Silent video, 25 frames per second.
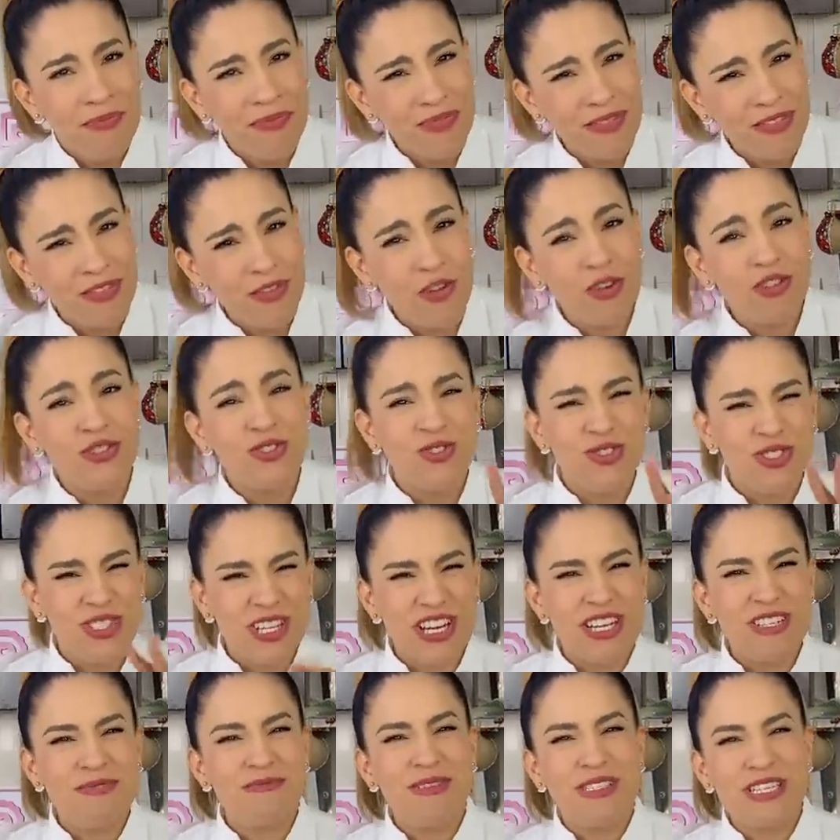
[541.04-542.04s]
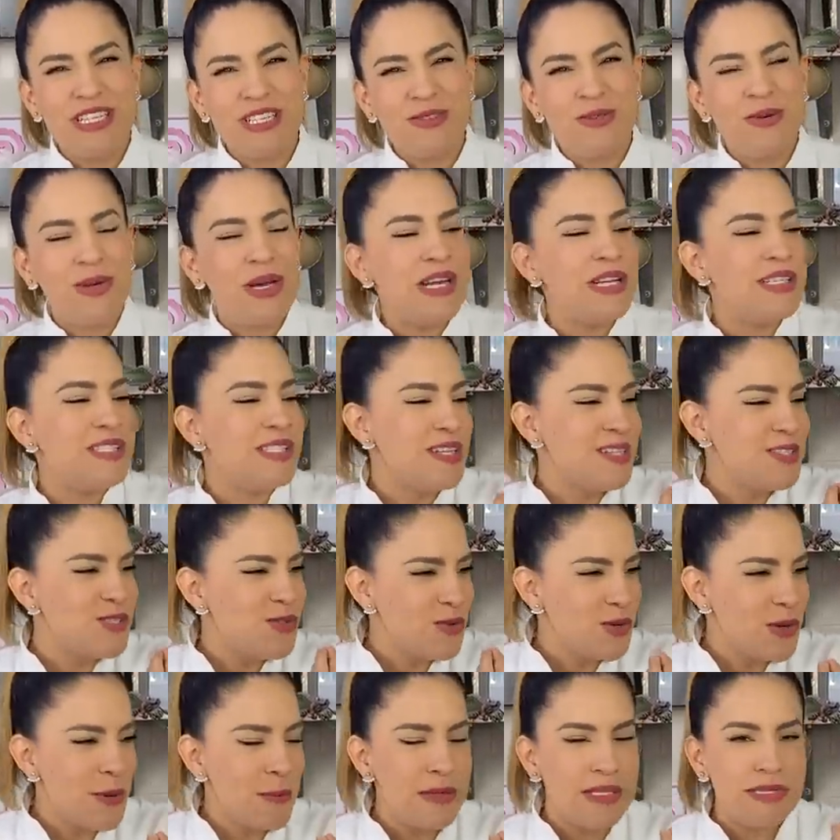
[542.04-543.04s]
Dos cucharadas más de azúcar, es que les digo
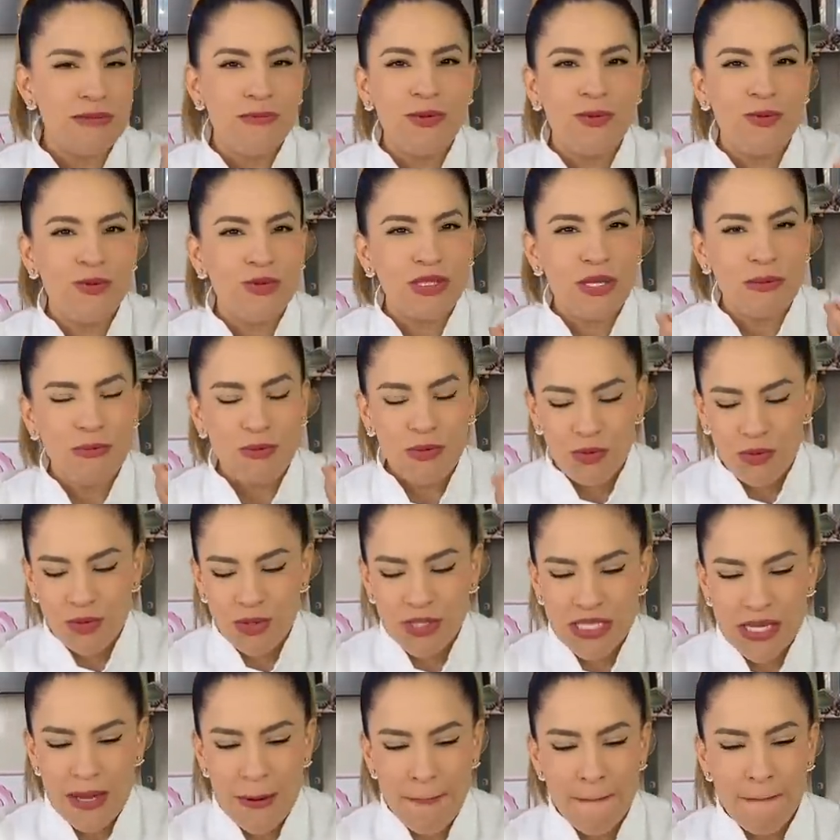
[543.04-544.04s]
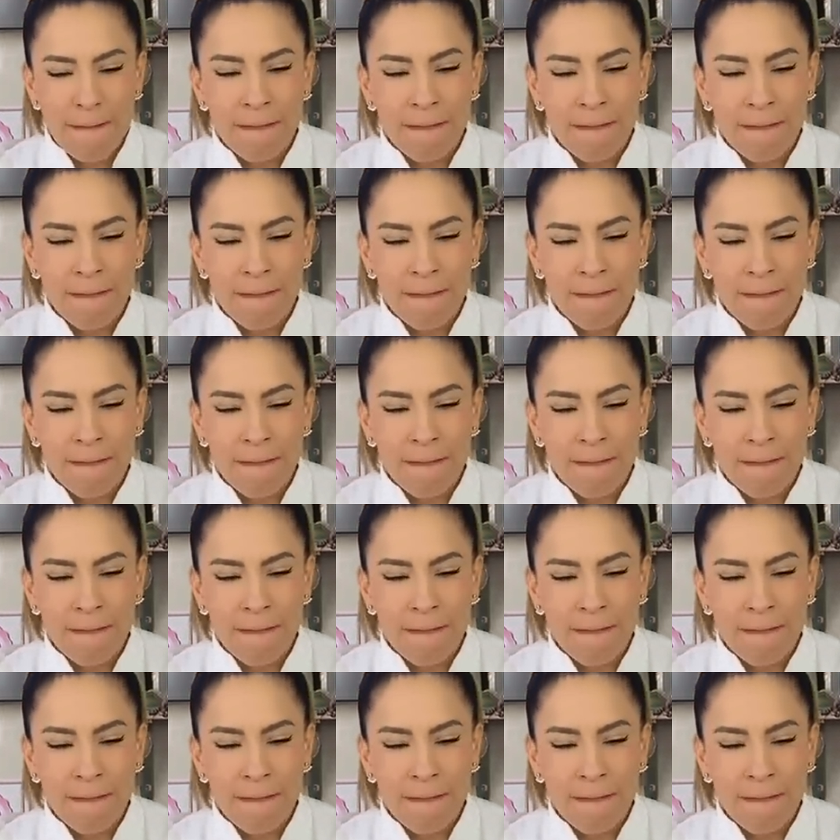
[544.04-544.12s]
que a mí sí me gusta muy dulce